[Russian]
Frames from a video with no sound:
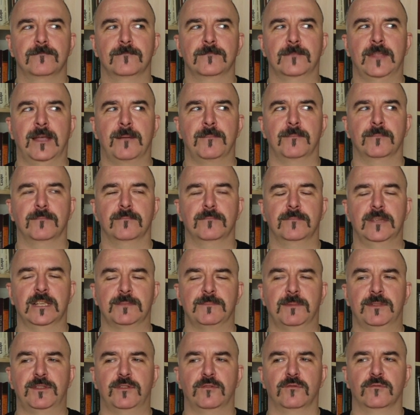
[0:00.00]
Там, я
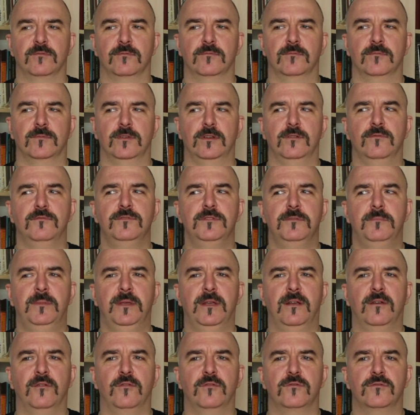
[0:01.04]
смотрю, люди
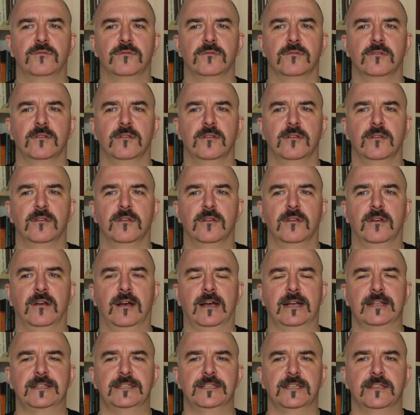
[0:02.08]
бегают,
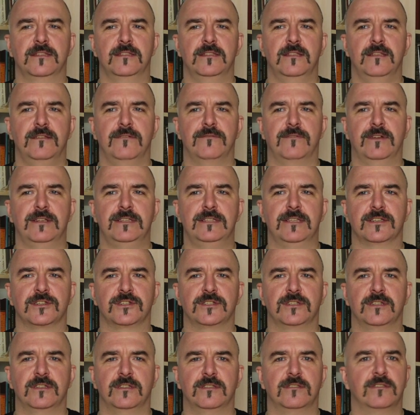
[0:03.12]
одетые в
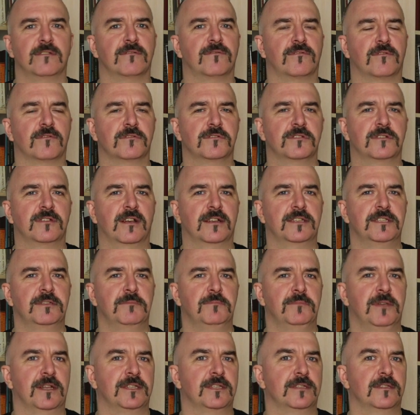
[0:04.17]
одежды, да вроде как
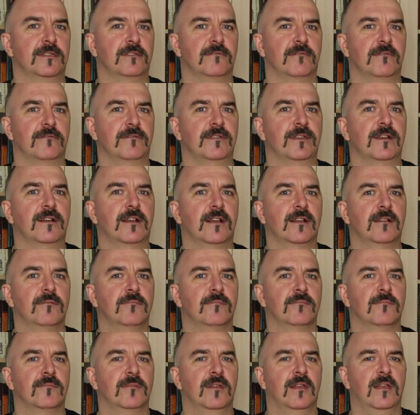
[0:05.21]
17
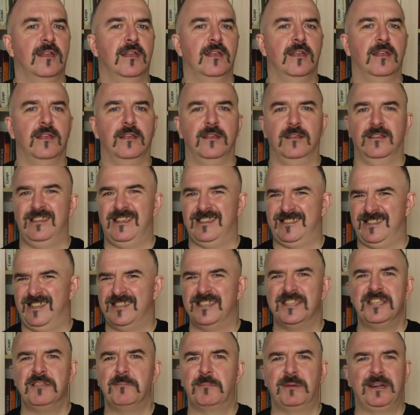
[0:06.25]
века. Я,
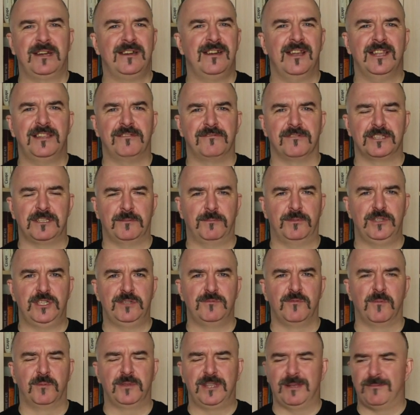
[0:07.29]
знаете, не приглядывался.
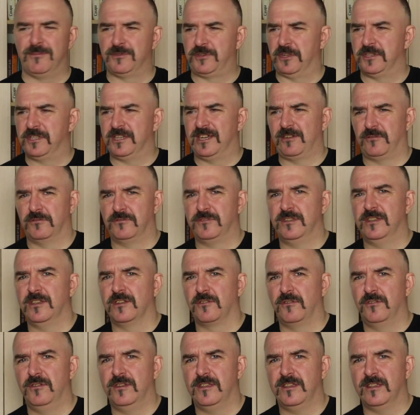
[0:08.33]
Почему? Потому что эти
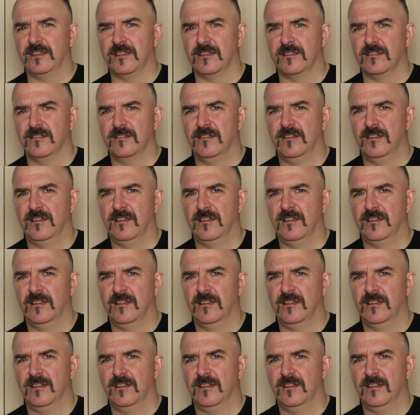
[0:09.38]
короткие ролики –